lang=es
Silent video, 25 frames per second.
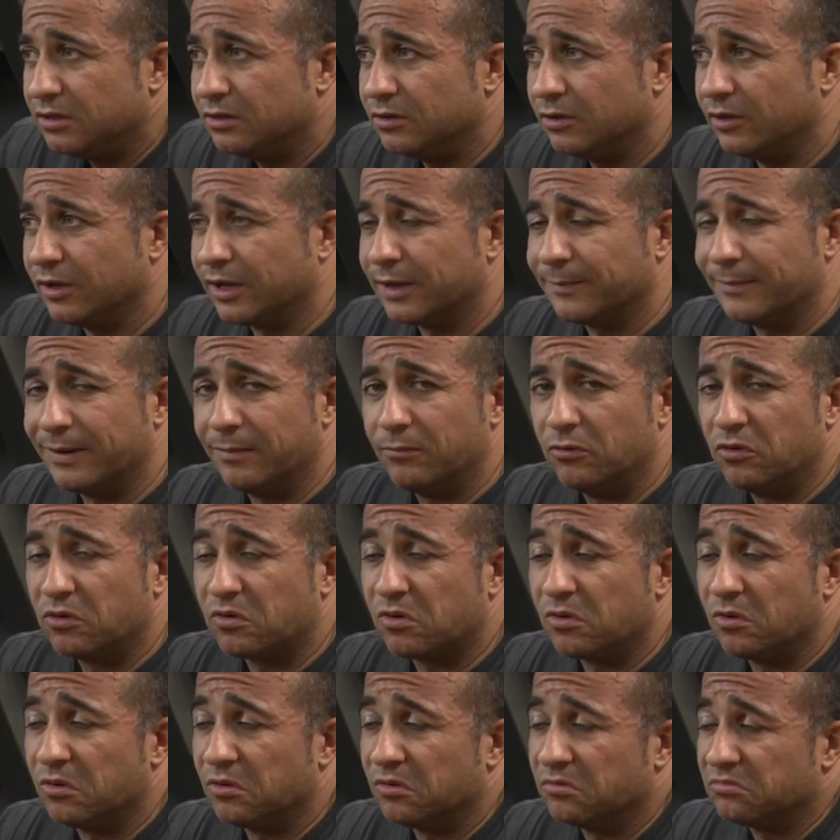Lo de quemar
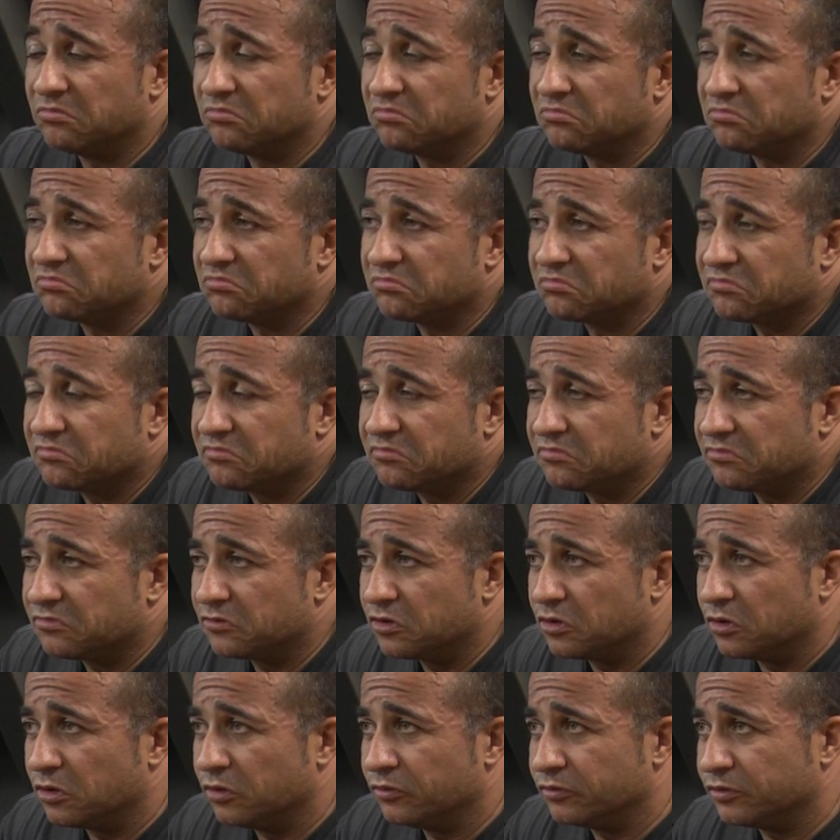músculo,
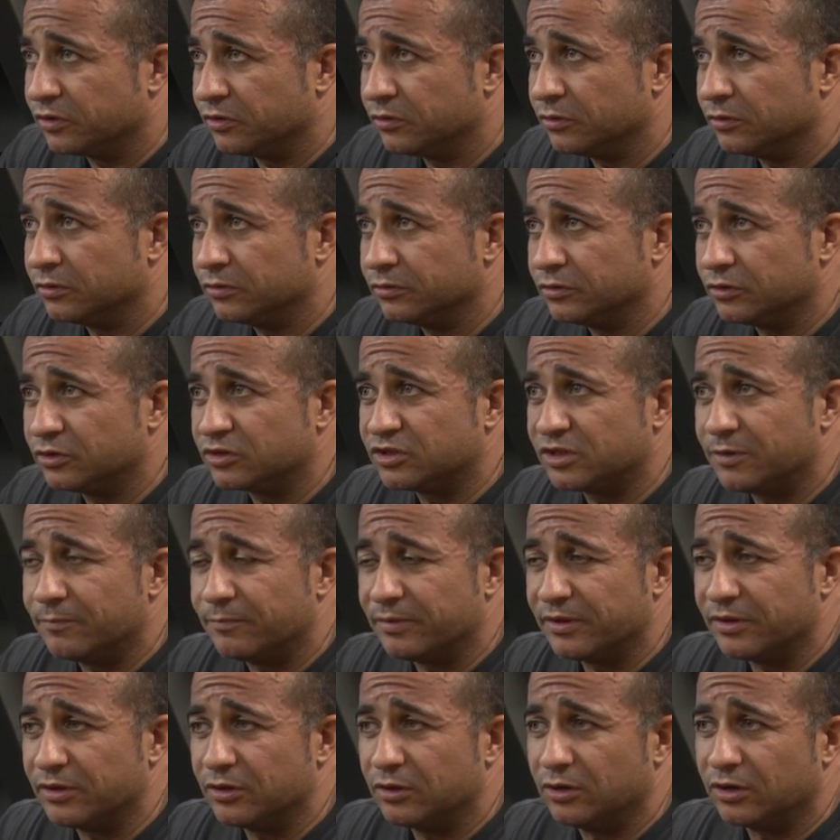yo no lo entiendo. Yo
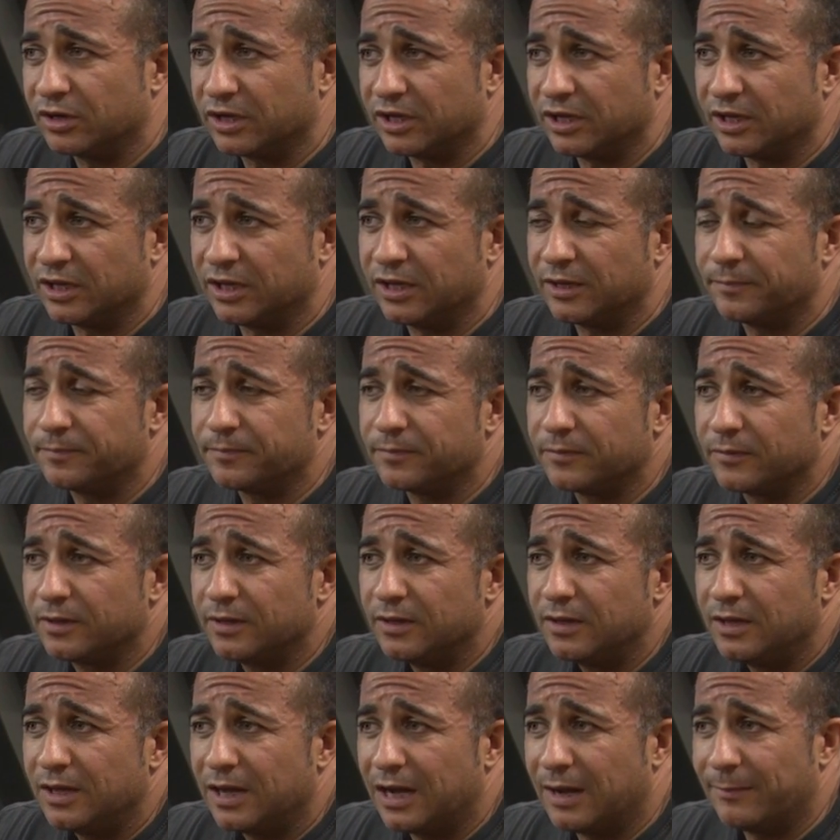siempre digo que
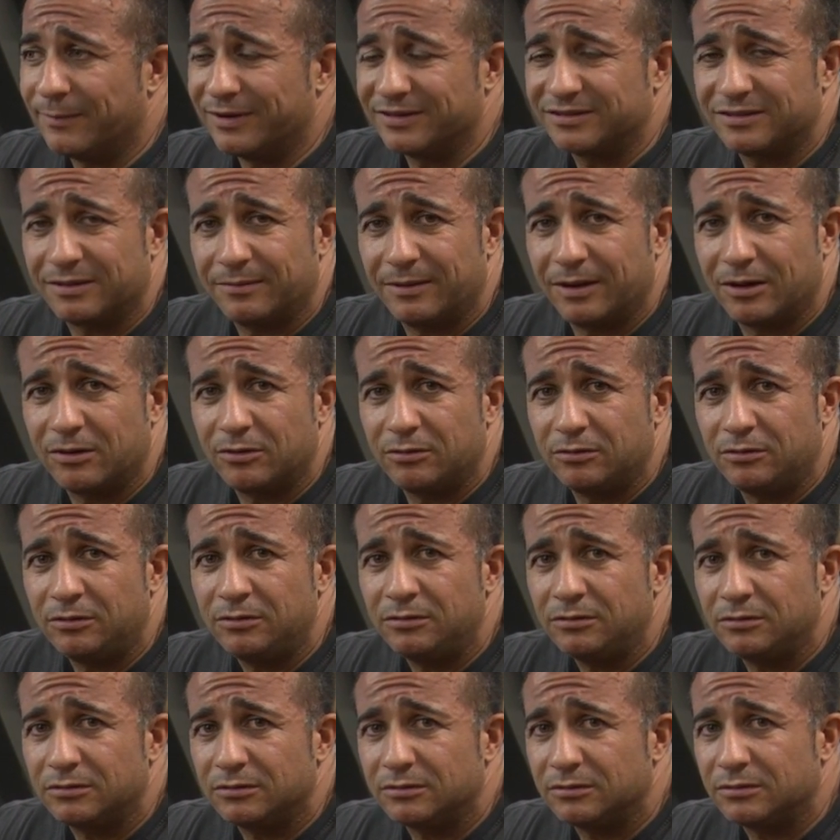a más
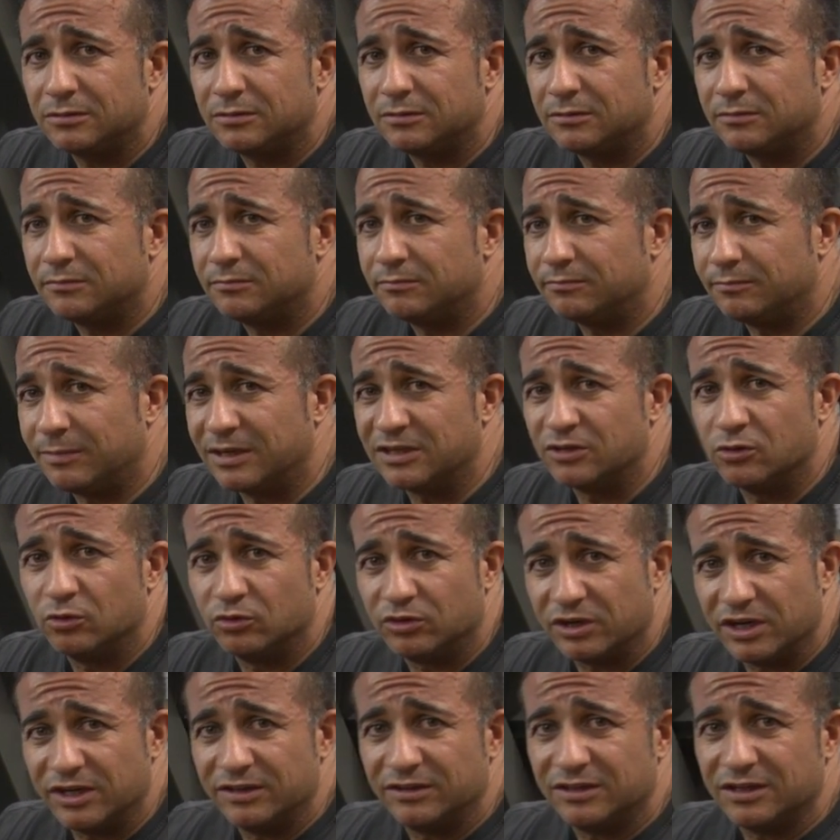trabajo, más
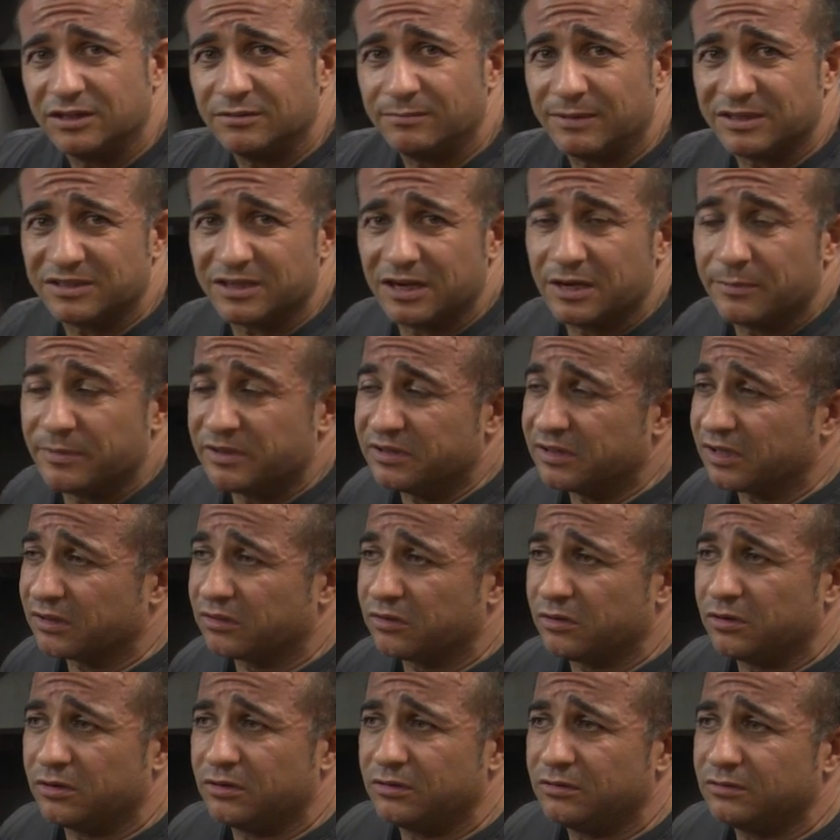nutrientes, más
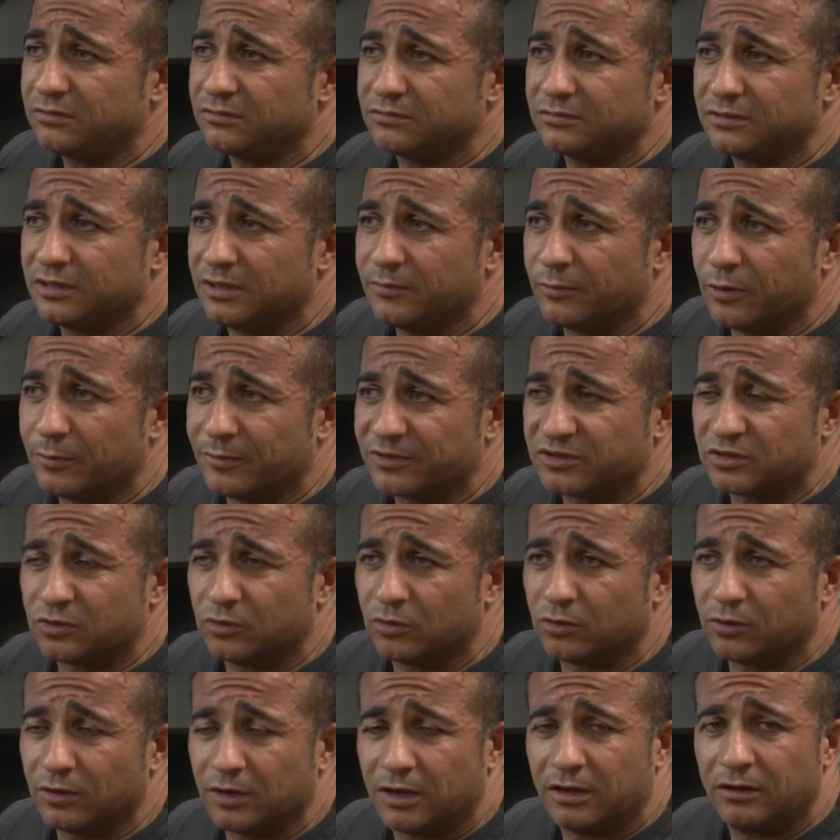alimentación y problemas
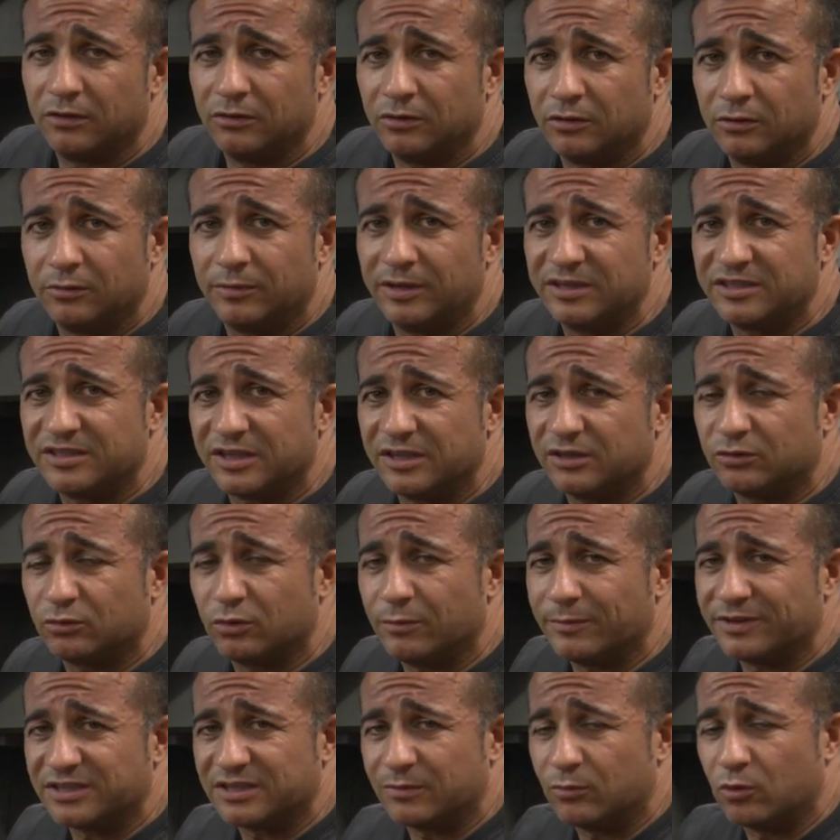solucionado, No vais a
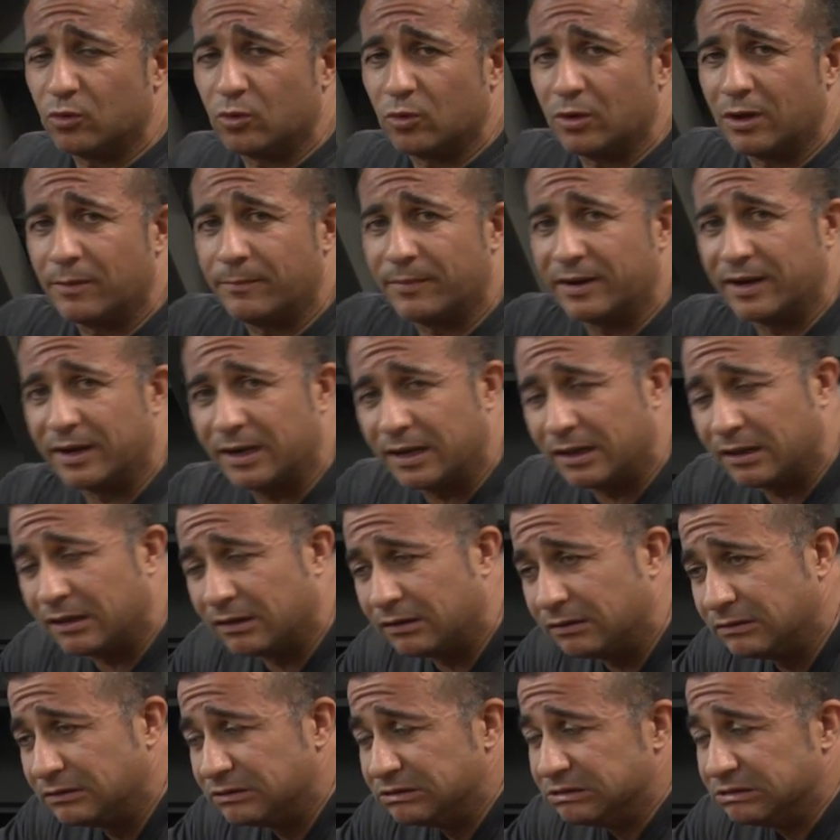destruir masa muscular para nada.